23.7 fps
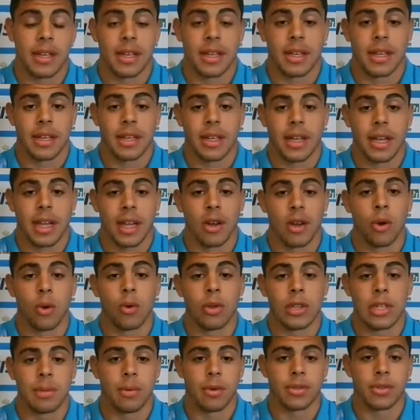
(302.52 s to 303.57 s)
eh, que los
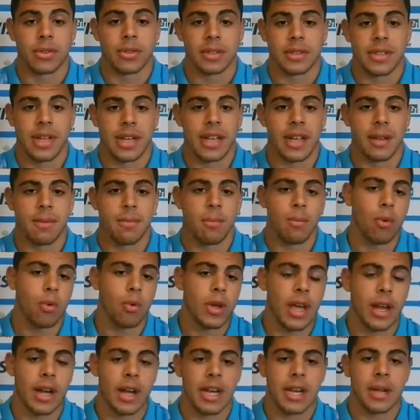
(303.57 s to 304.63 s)
últimos salían
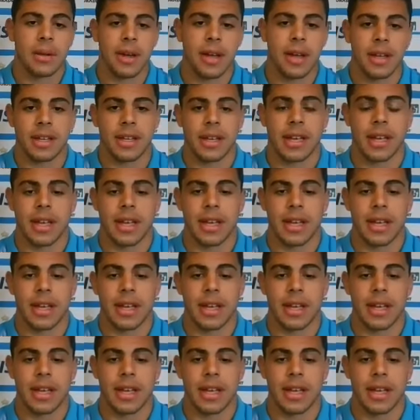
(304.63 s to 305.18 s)
muy arriba,